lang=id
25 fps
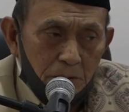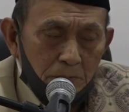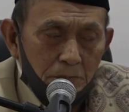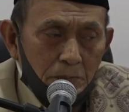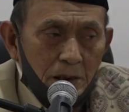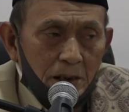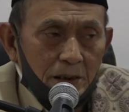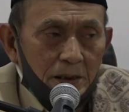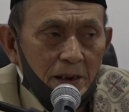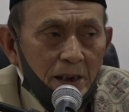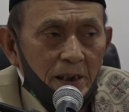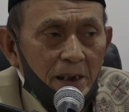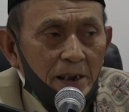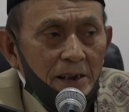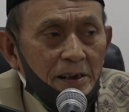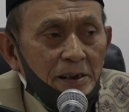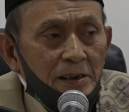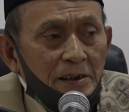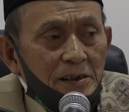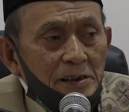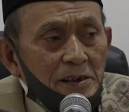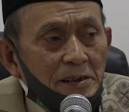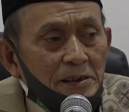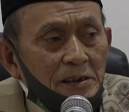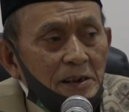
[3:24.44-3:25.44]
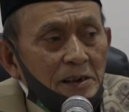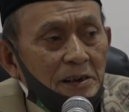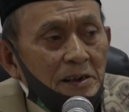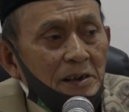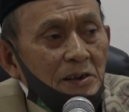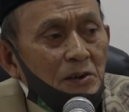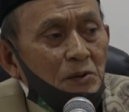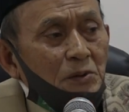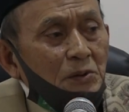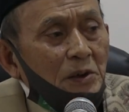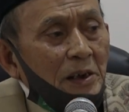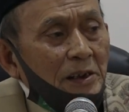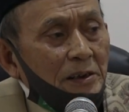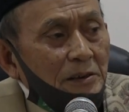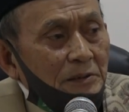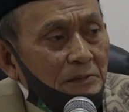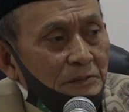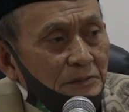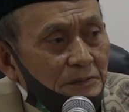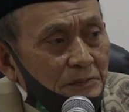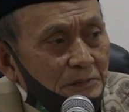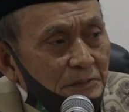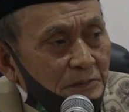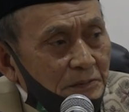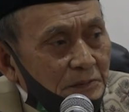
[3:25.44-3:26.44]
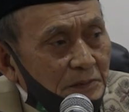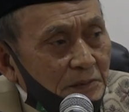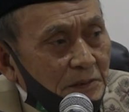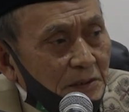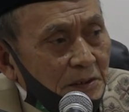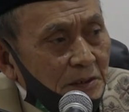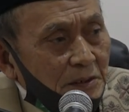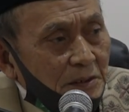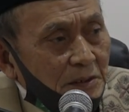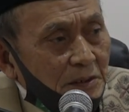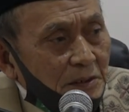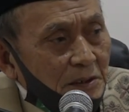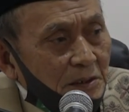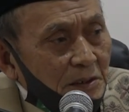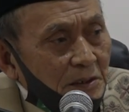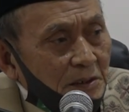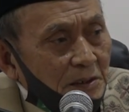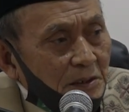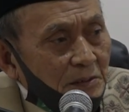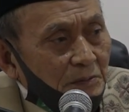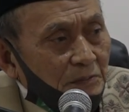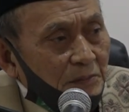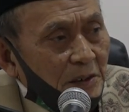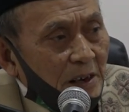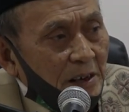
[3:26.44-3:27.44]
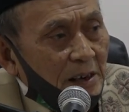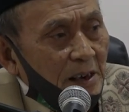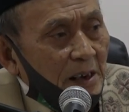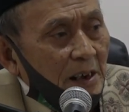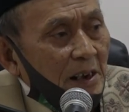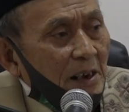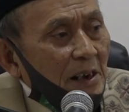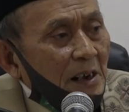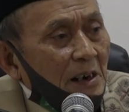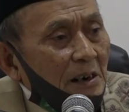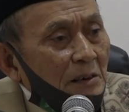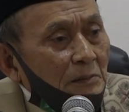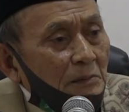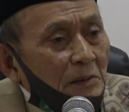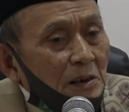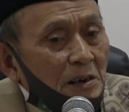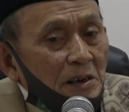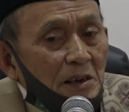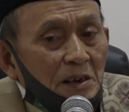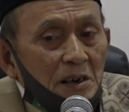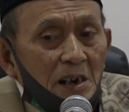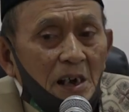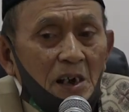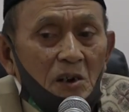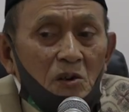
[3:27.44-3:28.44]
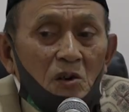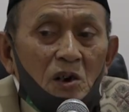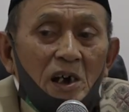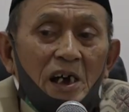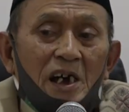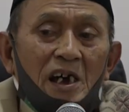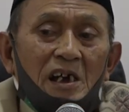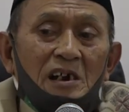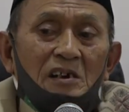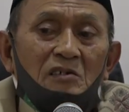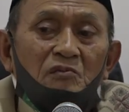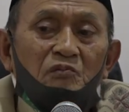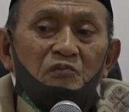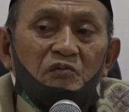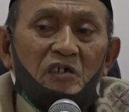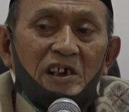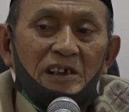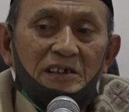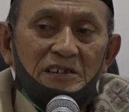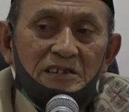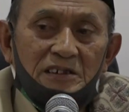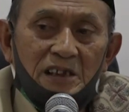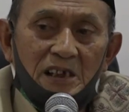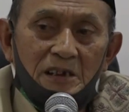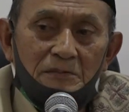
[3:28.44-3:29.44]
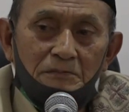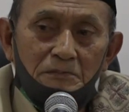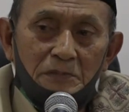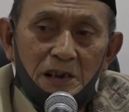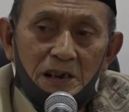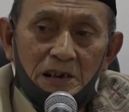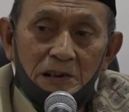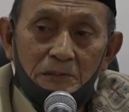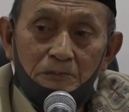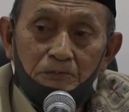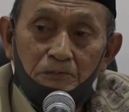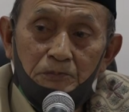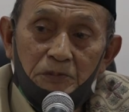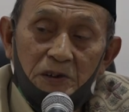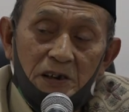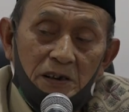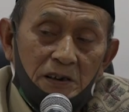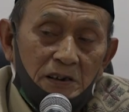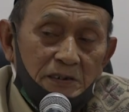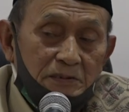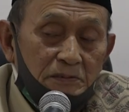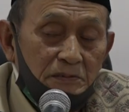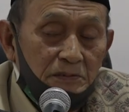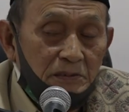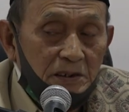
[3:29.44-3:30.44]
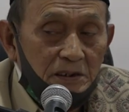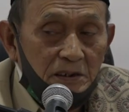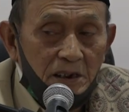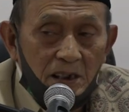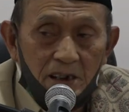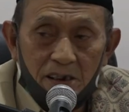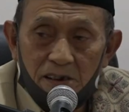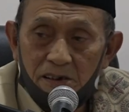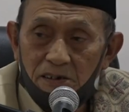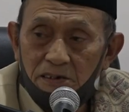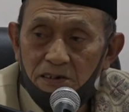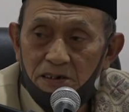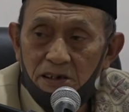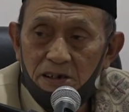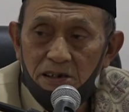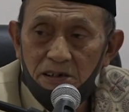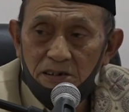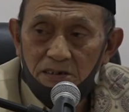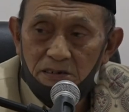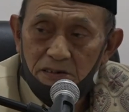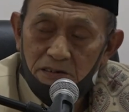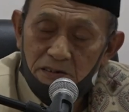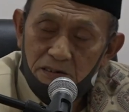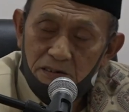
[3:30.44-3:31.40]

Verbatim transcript: maka akhirnya jadi kuat padahal lawan fakta mempil anti